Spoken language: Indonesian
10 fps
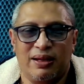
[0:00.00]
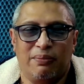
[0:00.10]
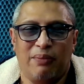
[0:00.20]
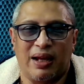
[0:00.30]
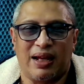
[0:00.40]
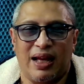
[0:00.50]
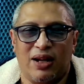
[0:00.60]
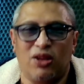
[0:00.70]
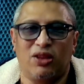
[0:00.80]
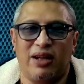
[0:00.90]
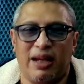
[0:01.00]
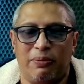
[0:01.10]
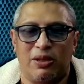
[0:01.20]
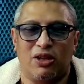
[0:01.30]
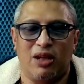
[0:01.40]
maka nonton
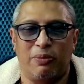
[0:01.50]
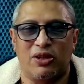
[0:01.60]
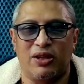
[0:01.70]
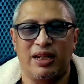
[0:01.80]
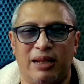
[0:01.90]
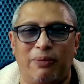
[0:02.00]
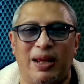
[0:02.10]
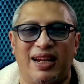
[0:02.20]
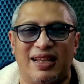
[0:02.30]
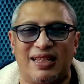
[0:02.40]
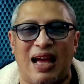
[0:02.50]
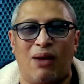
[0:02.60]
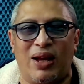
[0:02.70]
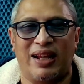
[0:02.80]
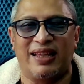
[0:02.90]
episode-episode playlist
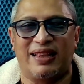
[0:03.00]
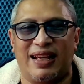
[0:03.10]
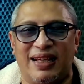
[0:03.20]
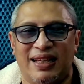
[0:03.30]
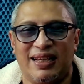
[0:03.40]
awal kita.